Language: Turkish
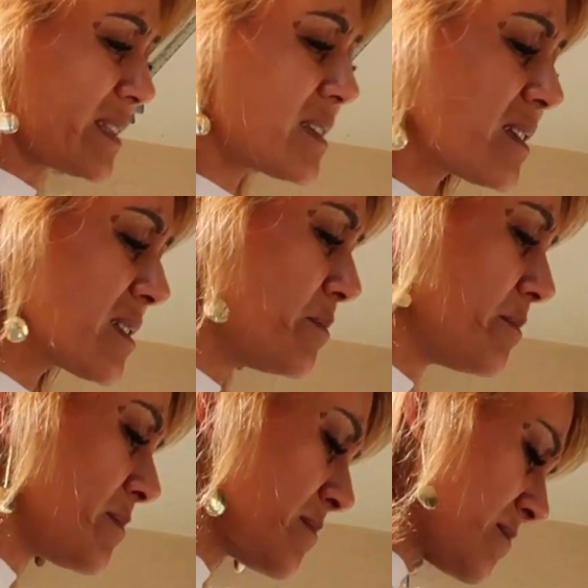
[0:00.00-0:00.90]
ben de
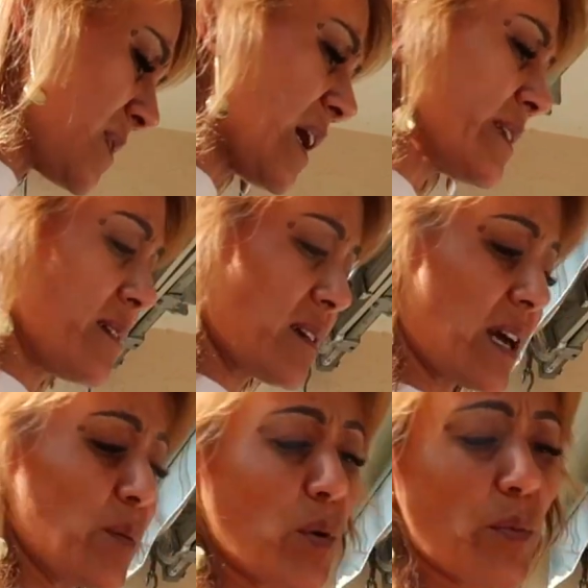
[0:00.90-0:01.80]
dedim yani
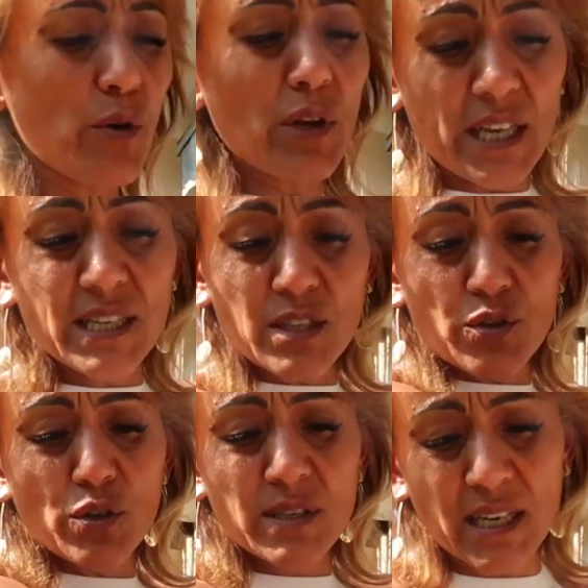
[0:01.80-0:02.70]
kayınbaba öyle
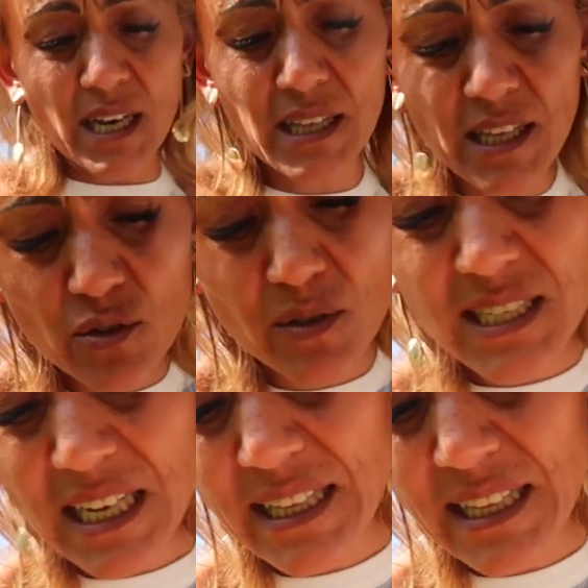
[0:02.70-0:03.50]
istiyorsa en eninde sonunda